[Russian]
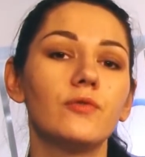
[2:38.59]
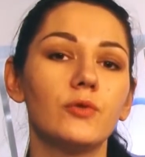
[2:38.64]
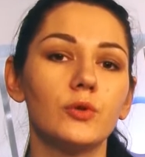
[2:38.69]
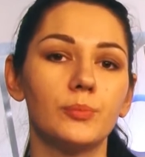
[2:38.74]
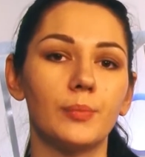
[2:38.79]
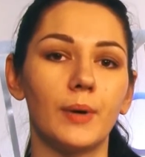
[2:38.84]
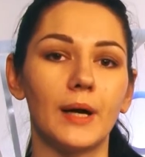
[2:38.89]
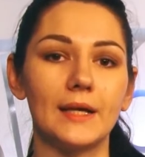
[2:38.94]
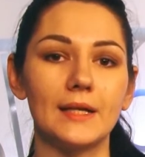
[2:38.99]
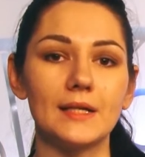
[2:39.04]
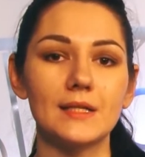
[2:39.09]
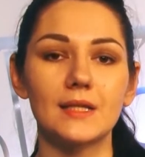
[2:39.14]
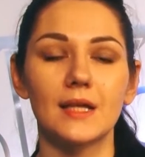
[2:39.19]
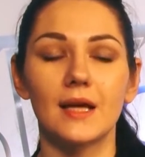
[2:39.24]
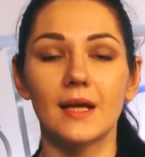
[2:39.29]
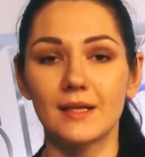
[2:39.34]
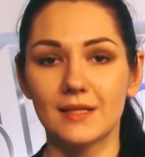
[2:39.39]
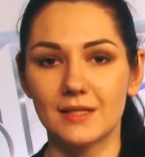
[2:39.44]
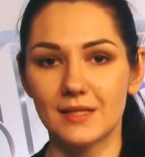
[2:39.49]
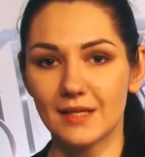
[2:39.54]
футболист
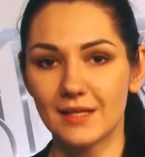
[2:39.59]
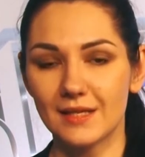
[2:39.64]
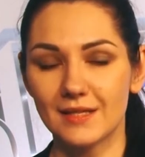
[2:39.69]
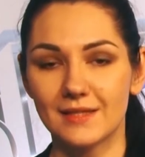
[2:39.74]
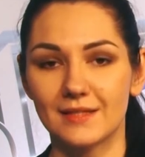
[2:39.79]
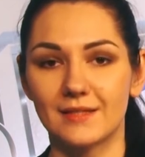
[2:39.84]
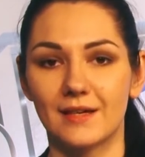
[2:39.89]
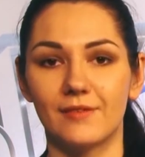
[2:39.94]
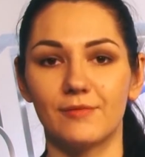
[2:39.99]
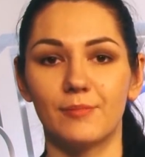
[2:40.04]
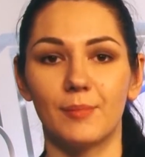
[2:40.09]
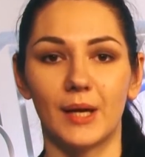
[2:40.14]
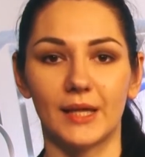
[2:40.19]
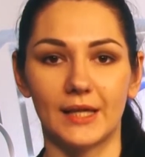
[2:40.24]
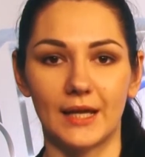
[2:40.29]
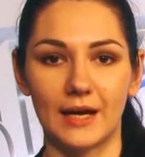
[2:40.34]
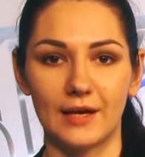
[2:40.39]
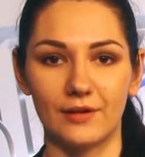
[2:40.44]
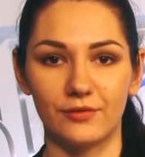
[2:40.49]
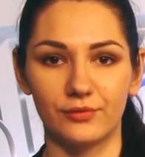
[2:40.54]
Станислав
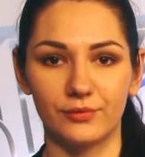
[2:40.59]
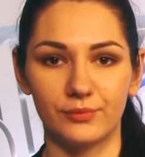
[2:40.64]
Манаев.